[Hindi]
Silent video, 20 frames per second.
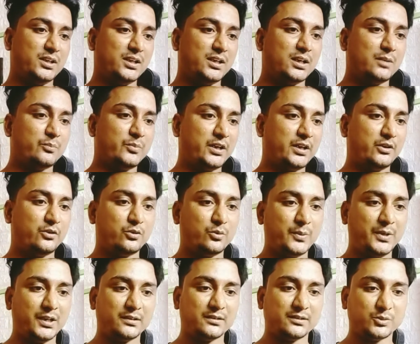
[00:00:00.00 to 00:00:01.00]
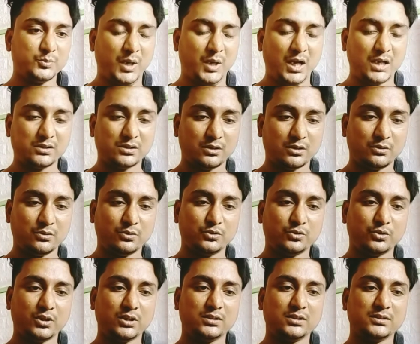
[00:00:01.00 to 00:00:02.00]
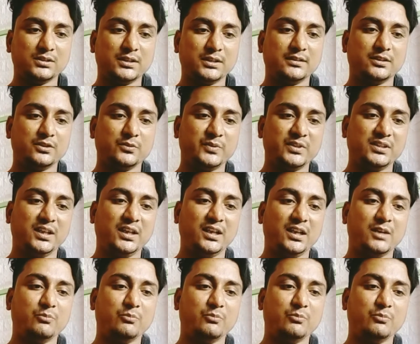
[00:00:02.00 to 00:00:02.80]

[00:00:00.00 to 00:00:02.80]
है आप बैठो भैया के साथ बात करो थोड़ा सा तरीके से बताएंगे